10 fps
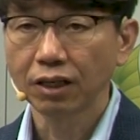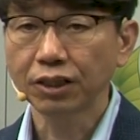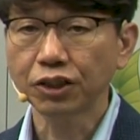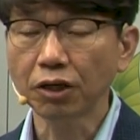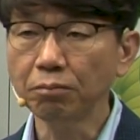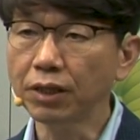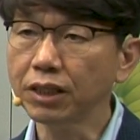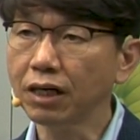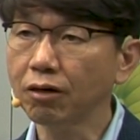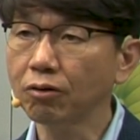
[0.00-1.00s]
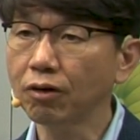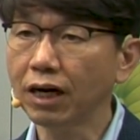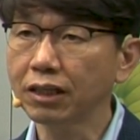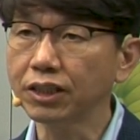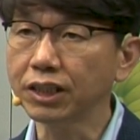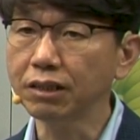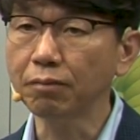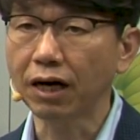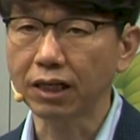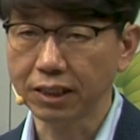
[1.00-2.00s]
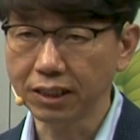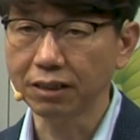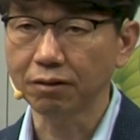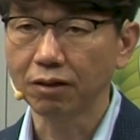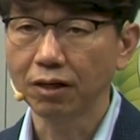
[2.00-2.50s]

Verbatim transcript: 근데 천명이라고 하는 이 말이